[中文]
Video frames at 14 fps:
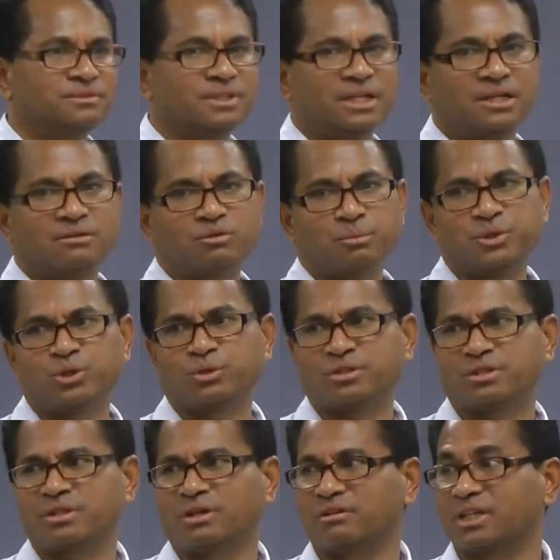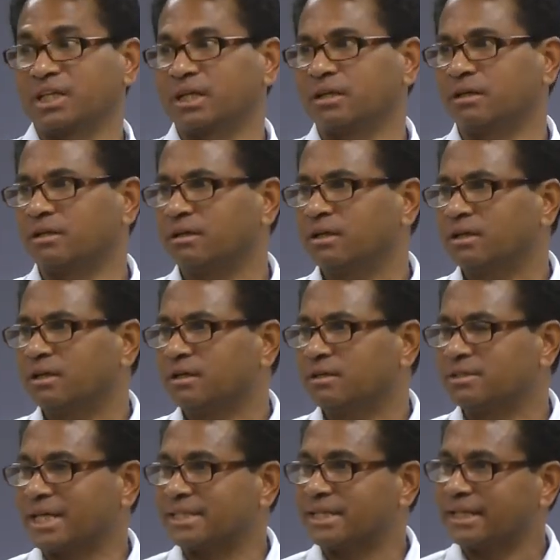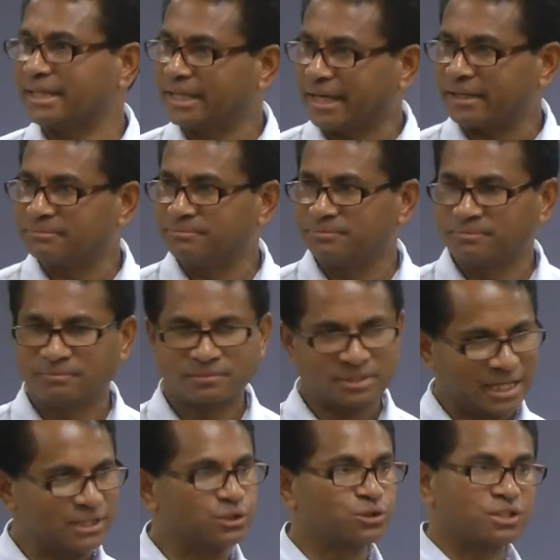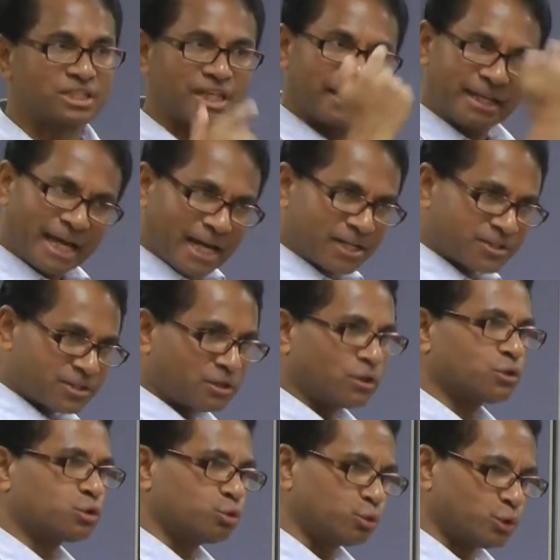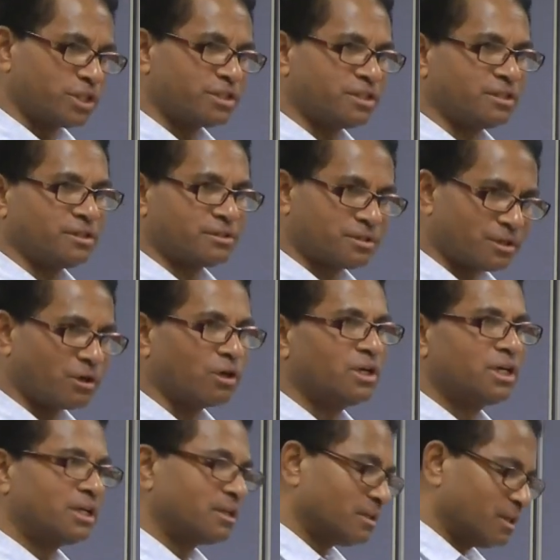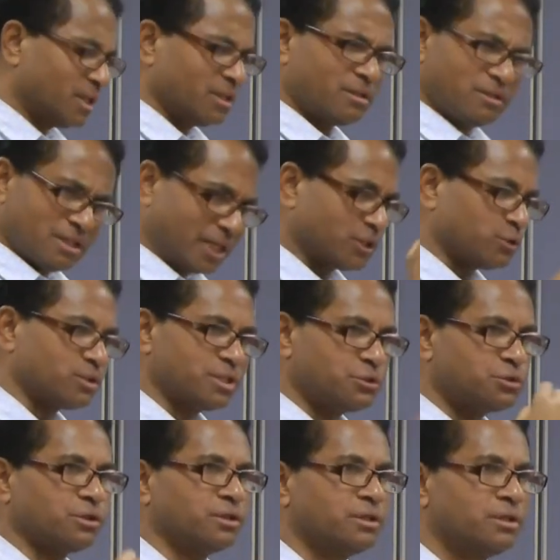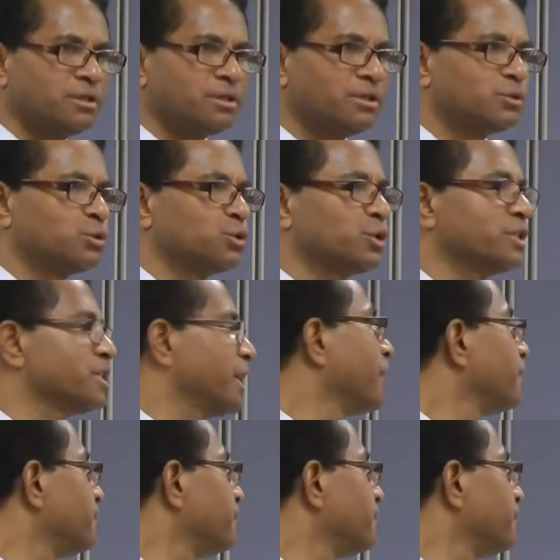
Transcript: 那我们就知道那个扎扎利亚，他就是在那时候赎追祭的时候，呃，他就进去赎追荐，